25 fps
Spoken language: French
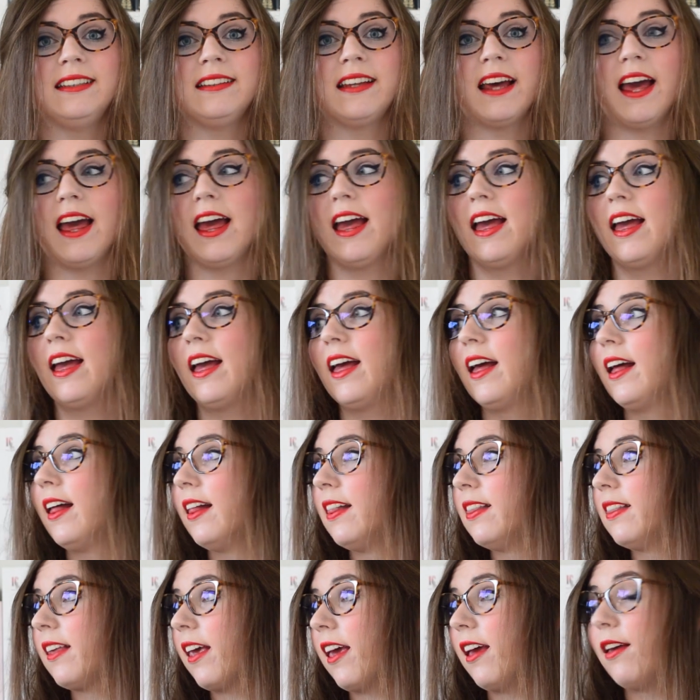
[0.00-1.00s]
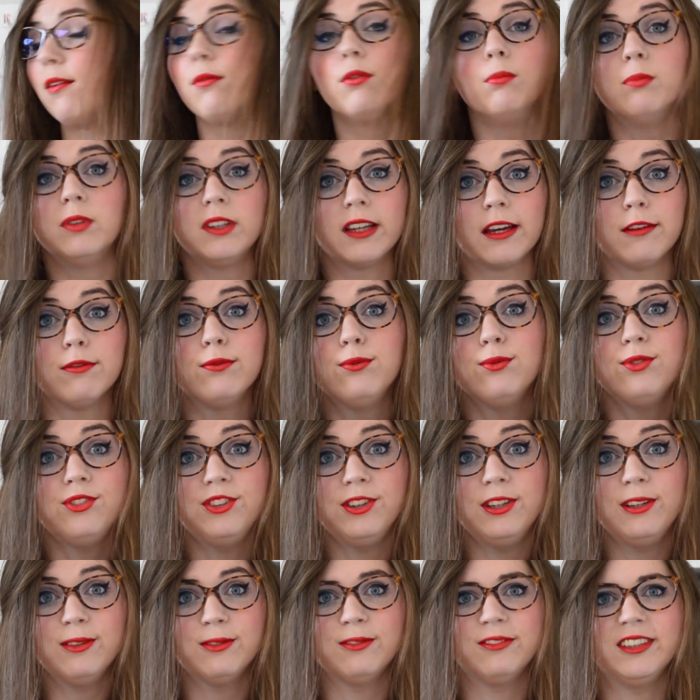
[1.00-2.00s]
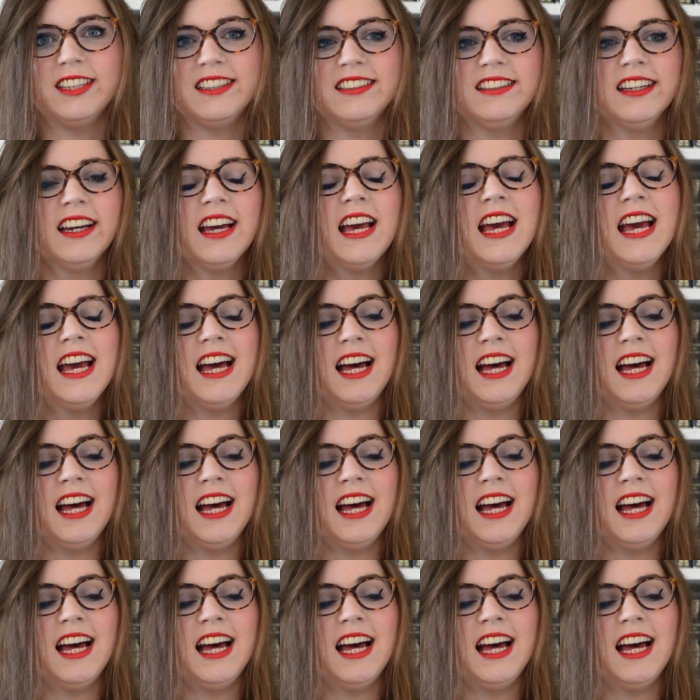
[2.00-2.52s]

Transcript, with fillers: très très, futile, on va dire,